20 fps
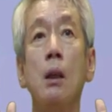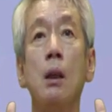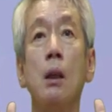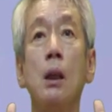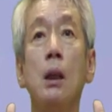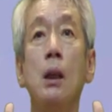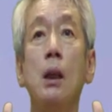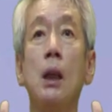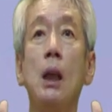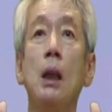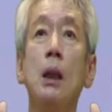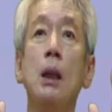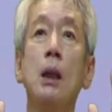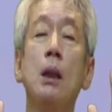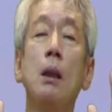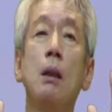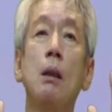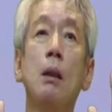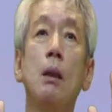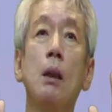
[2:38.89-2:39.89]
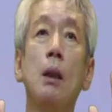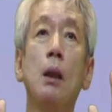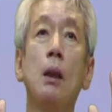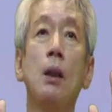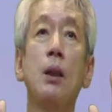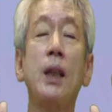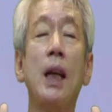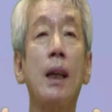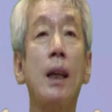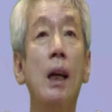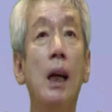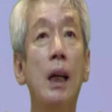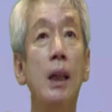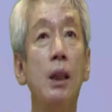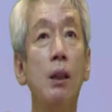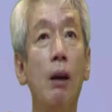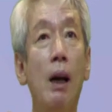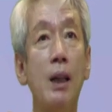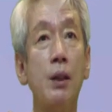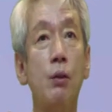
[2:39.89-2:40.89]
이렇게 그 자랑
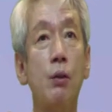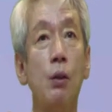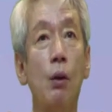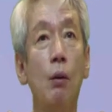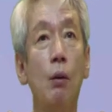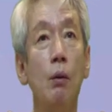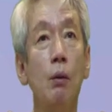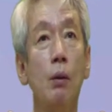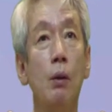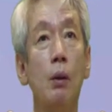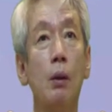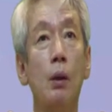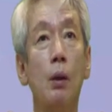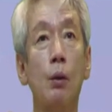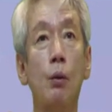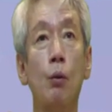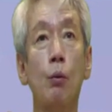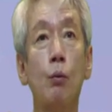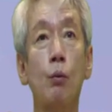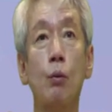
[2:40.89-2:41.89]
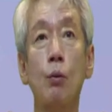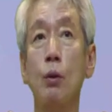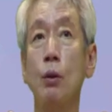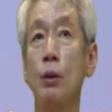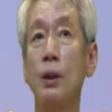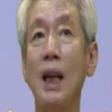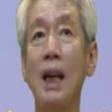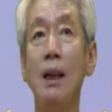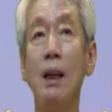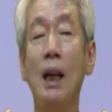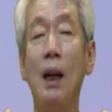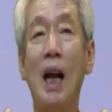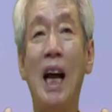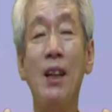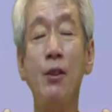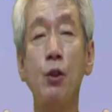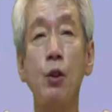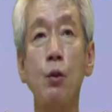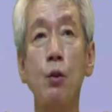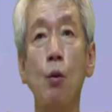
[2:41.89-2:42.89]
아닌 거 아시죠? 그 살안
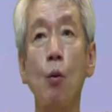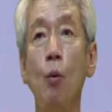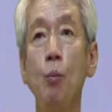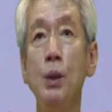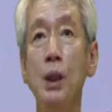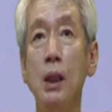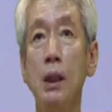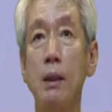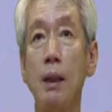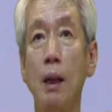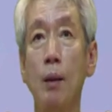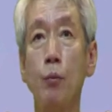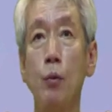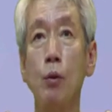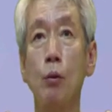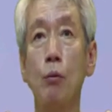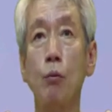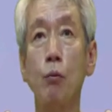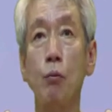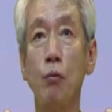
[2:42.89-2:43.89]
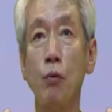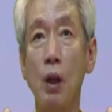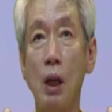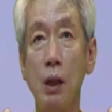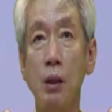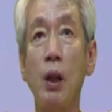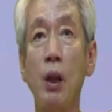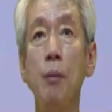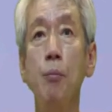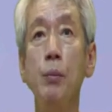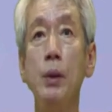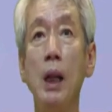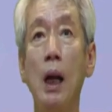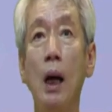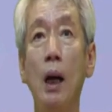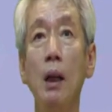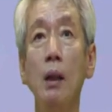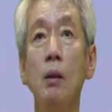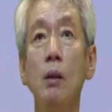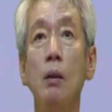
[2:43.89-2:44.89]
그 쪄서 고민인 사람들 꽤
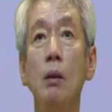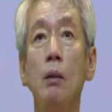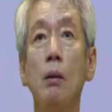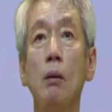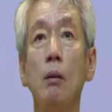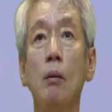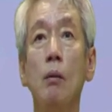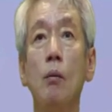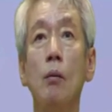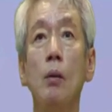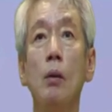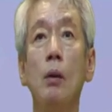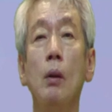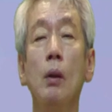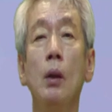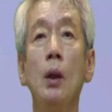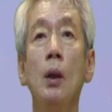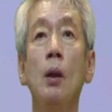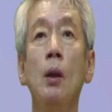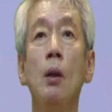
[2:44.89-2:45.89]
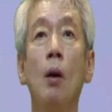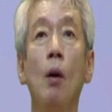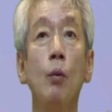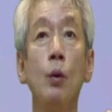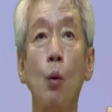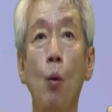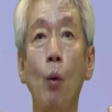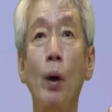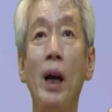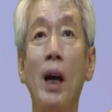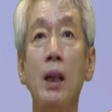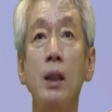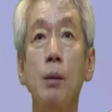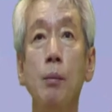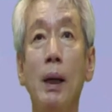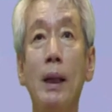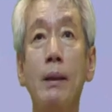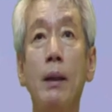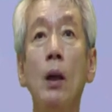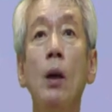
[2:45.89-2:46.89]
됩니다. 어, 어머니 오해하지
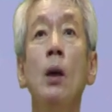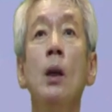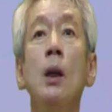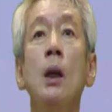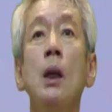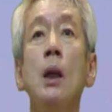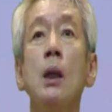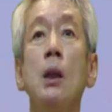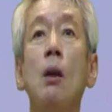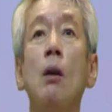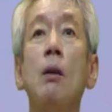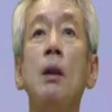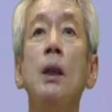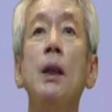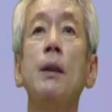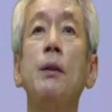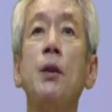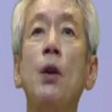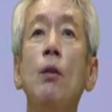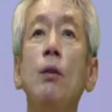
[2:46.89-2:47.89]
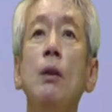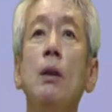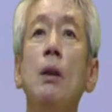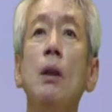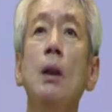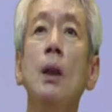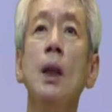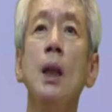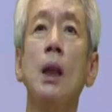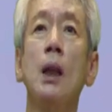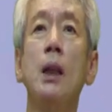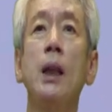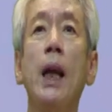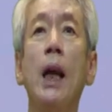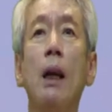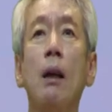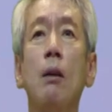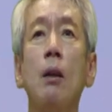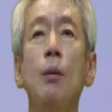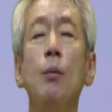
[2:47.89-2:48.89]
마세요. 예, 그래 저는
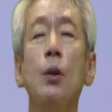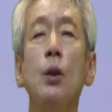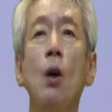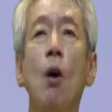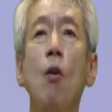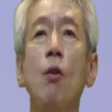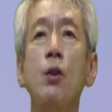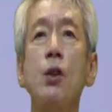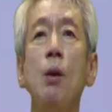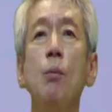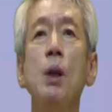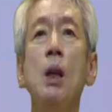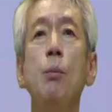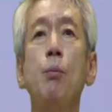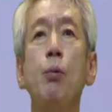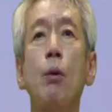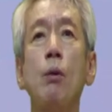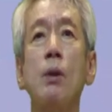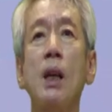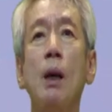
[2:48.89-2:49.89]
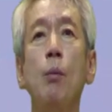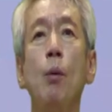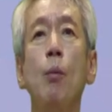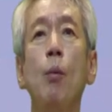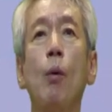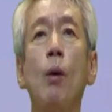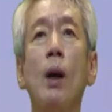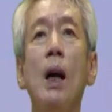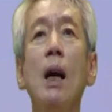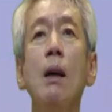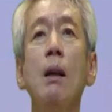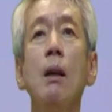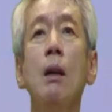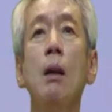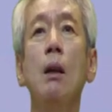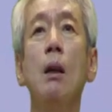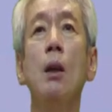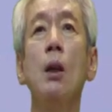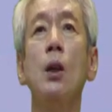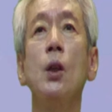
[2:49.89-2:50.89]
그래 그러면 0.1%를 잡아볼까?
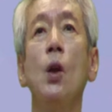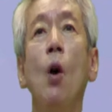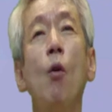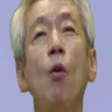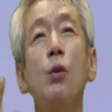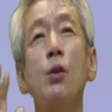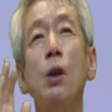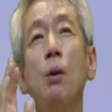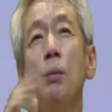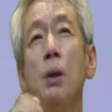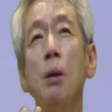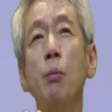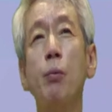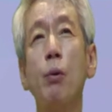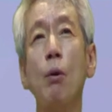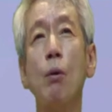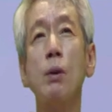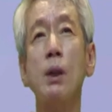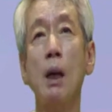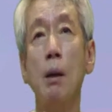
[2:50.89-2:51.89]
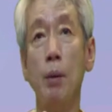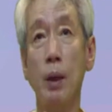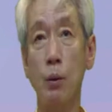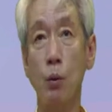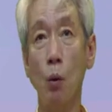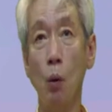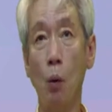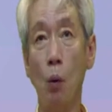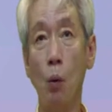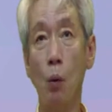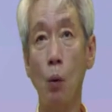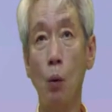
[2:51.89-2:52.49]
0.1%를 잡아도